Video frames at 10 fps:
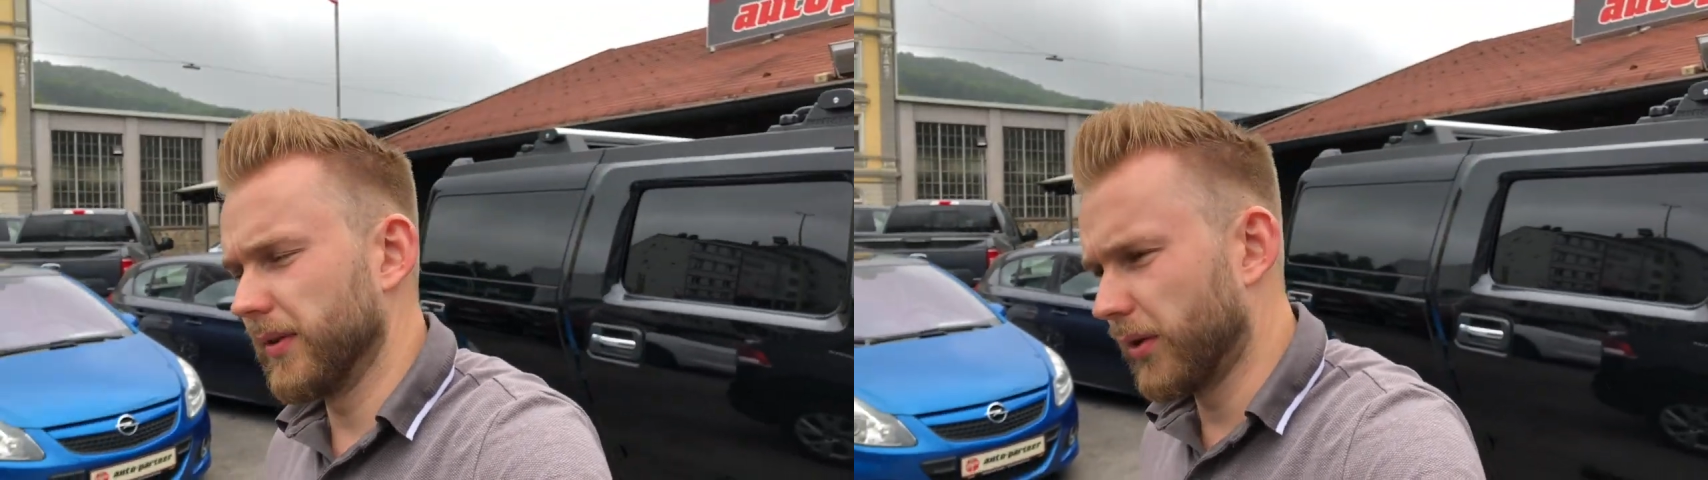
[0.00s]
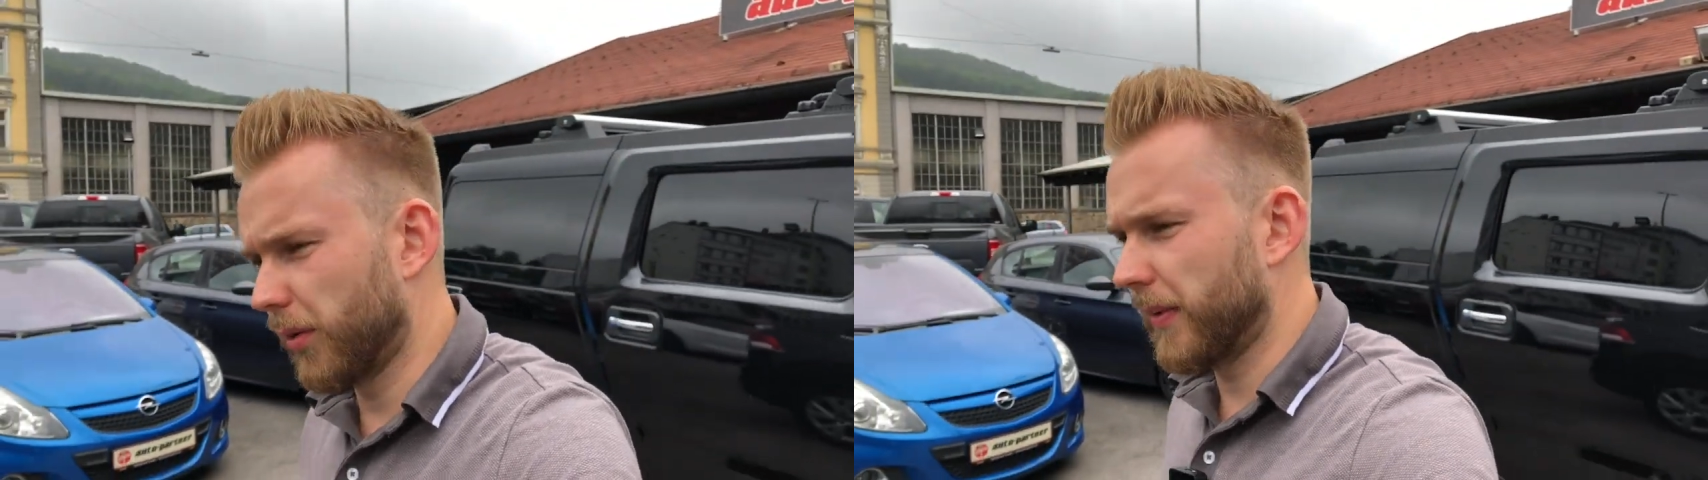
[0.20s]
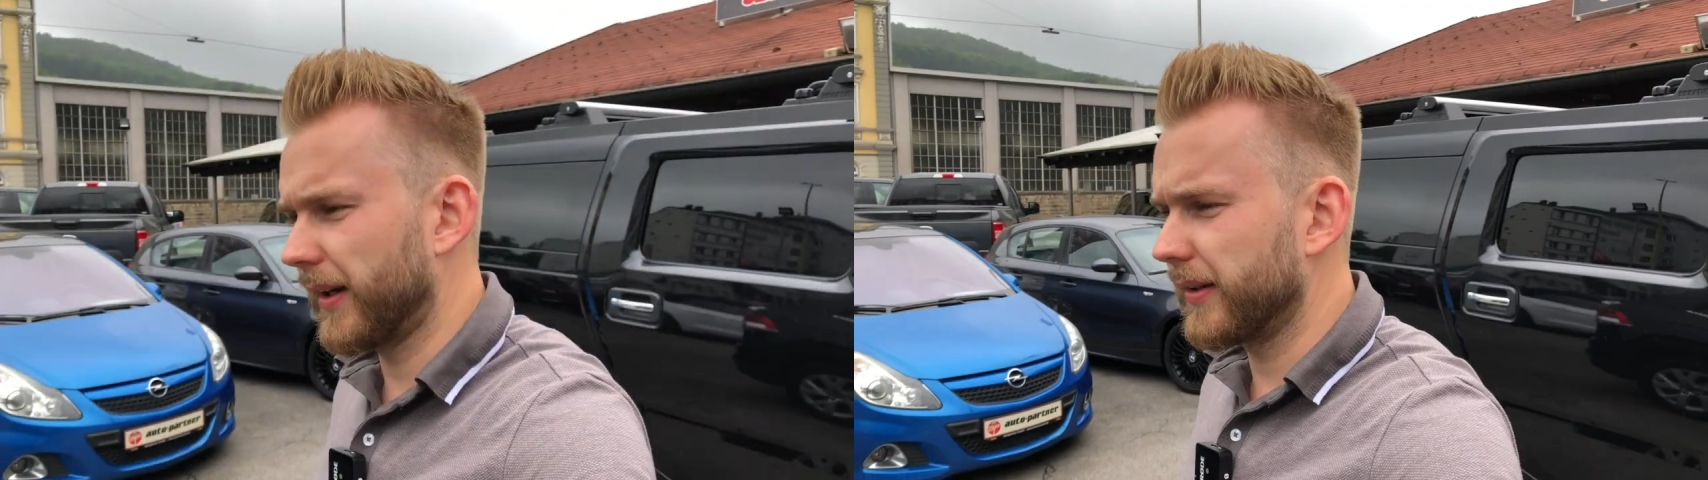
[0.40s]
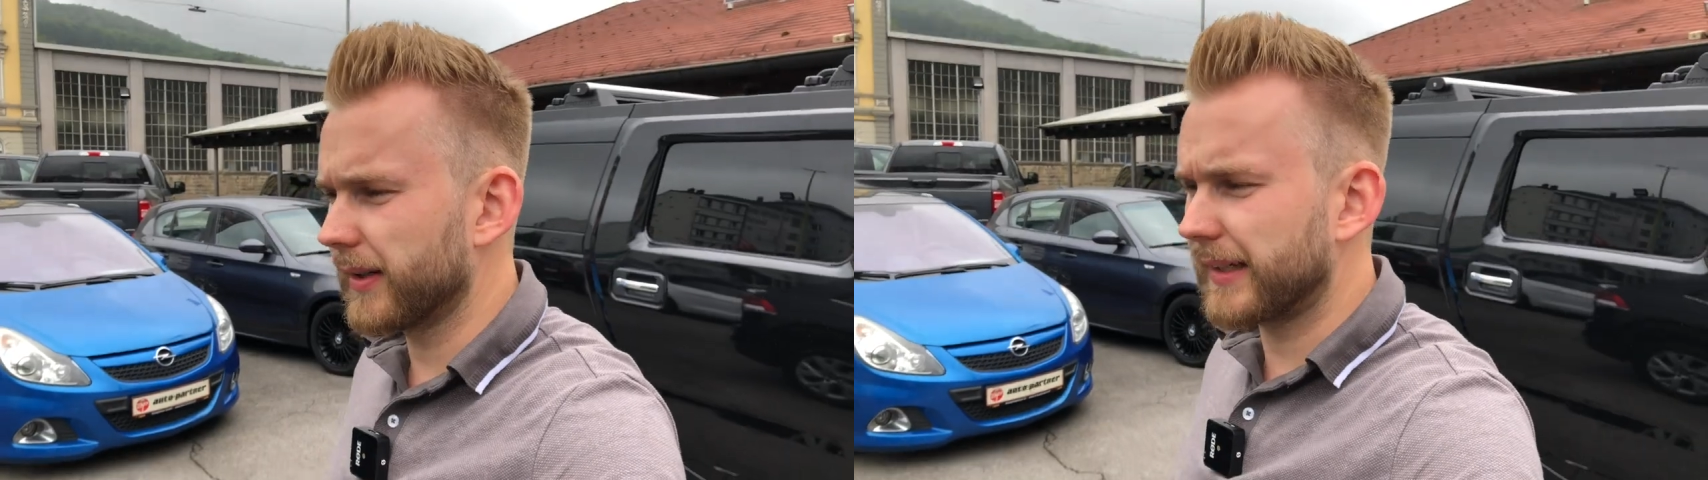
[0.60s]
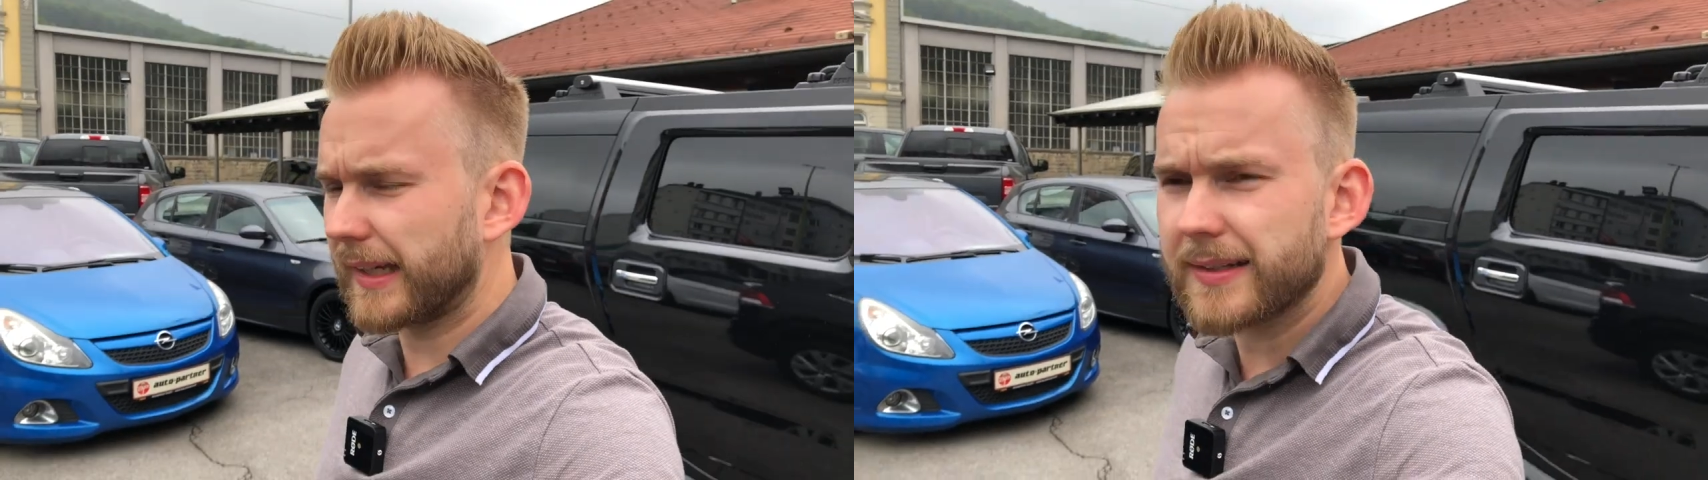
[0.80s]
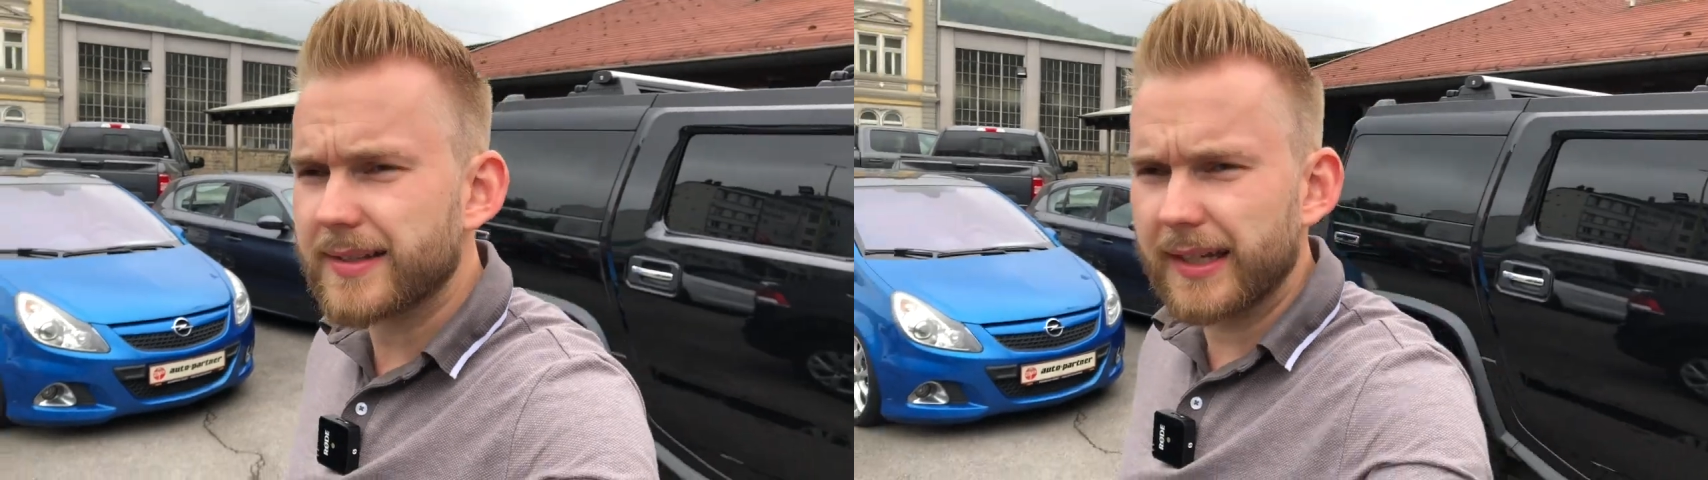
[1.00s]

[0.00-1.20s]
nochmal eine ganze